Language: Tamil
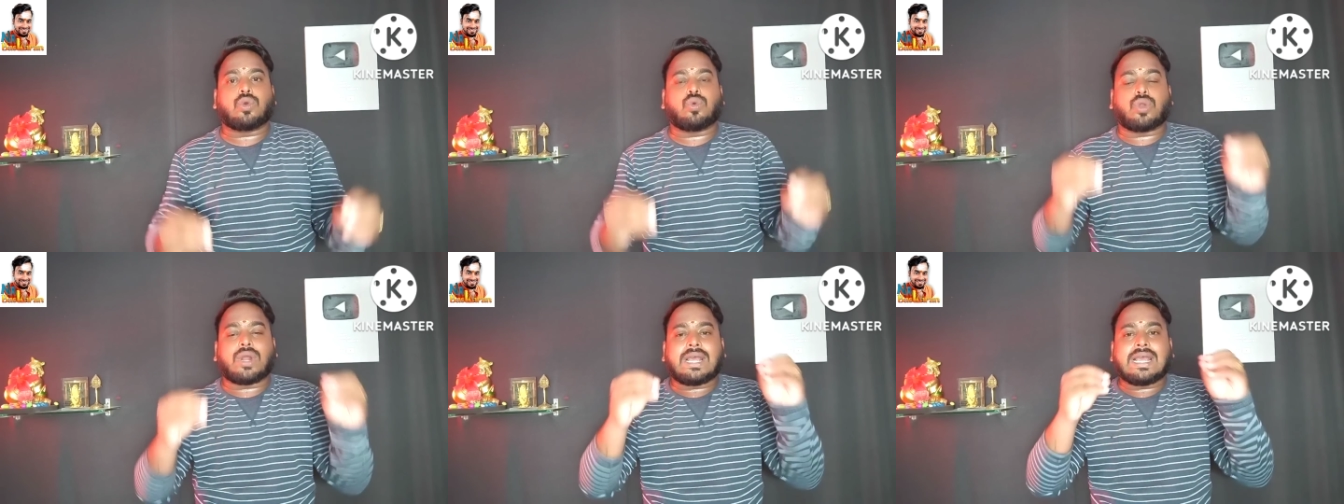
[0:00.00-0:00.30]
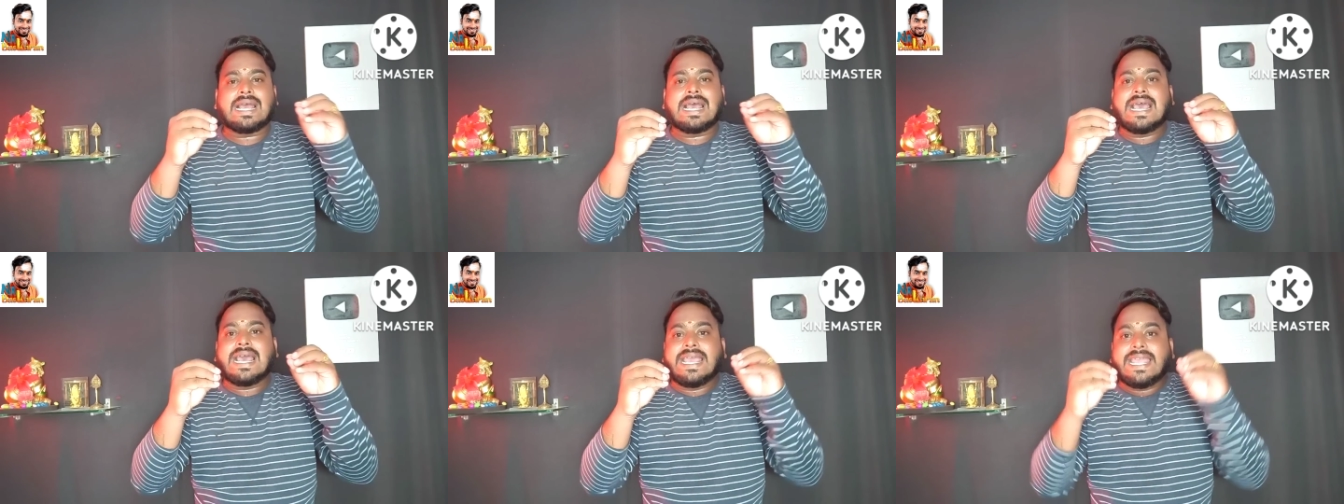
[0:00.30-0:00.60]
கூட
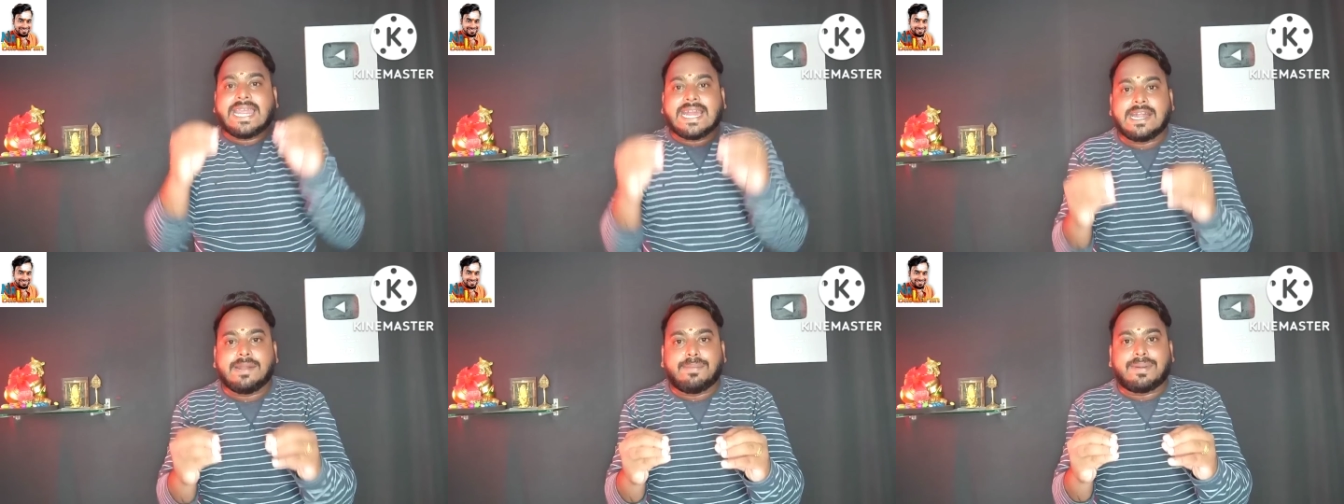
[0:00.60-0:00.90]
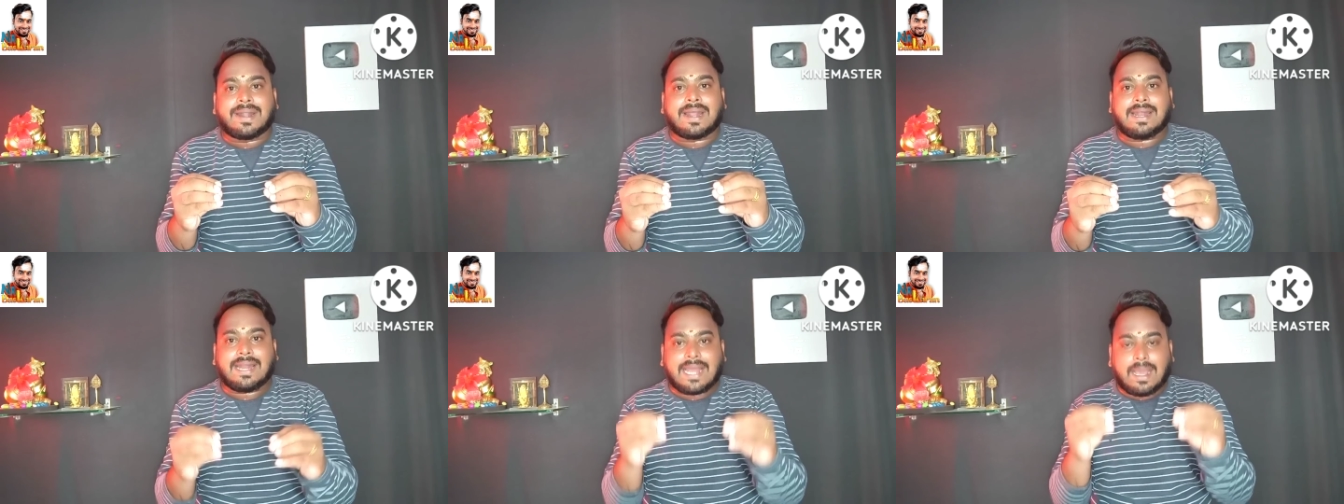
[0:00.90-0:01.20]

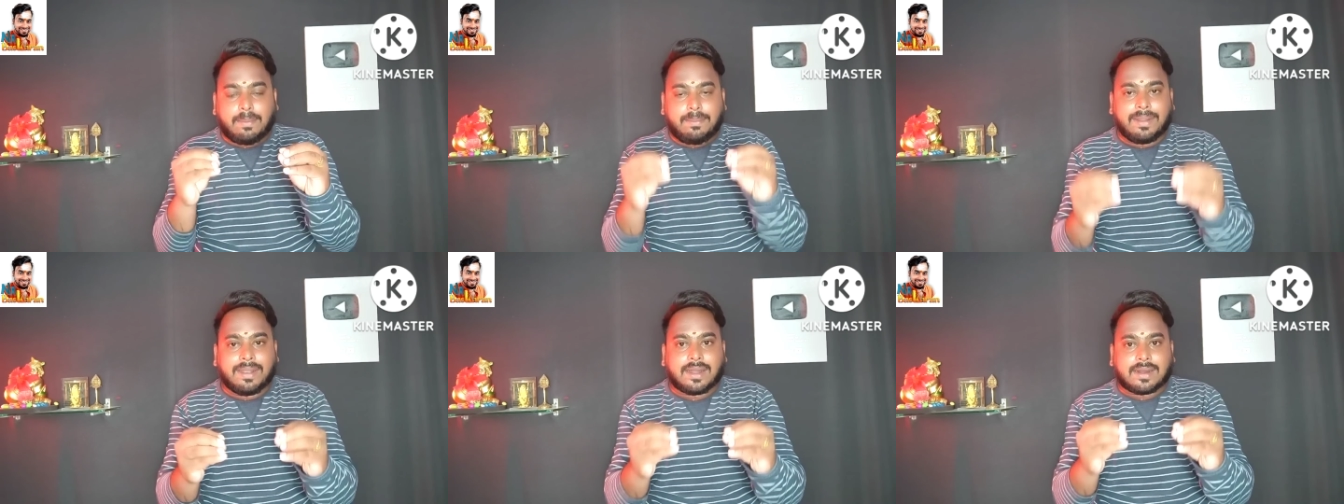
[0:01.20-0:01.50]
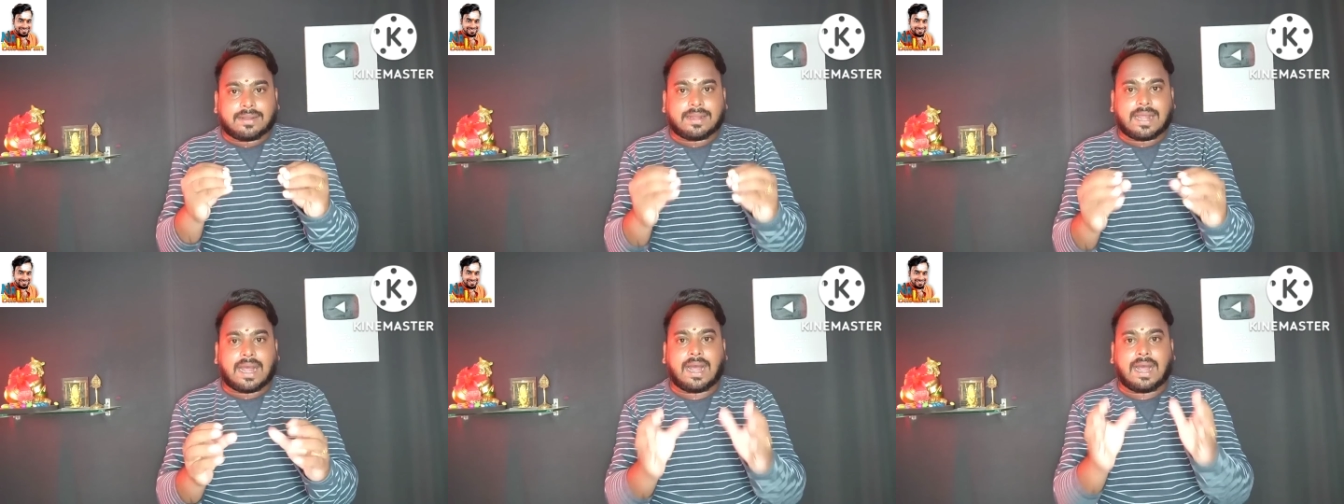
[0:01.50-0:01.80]
எடுபடலை
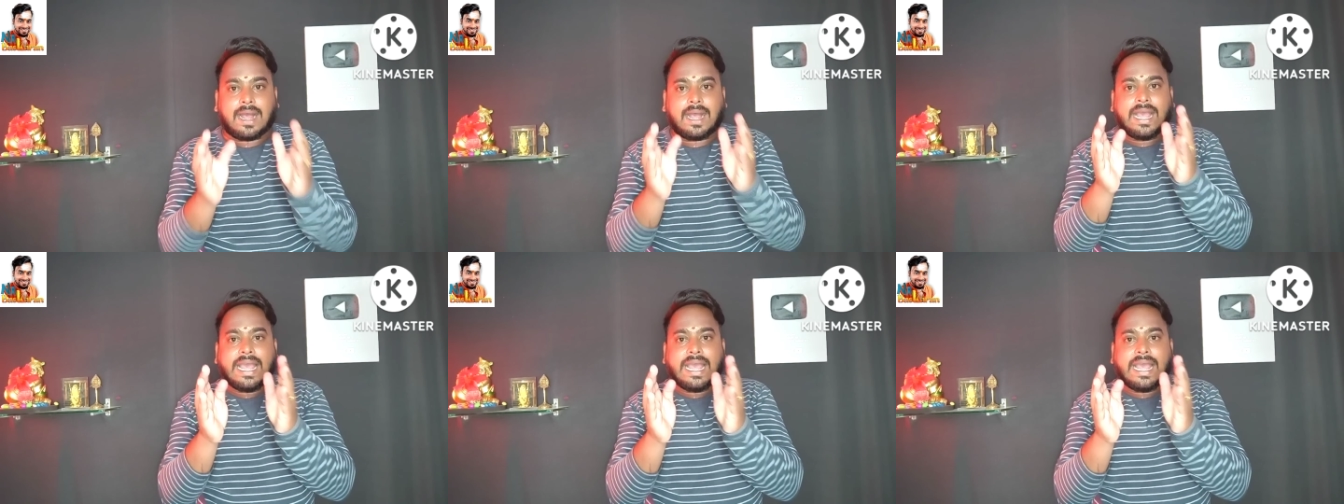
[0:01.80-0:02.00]
அப்படின்றது தான்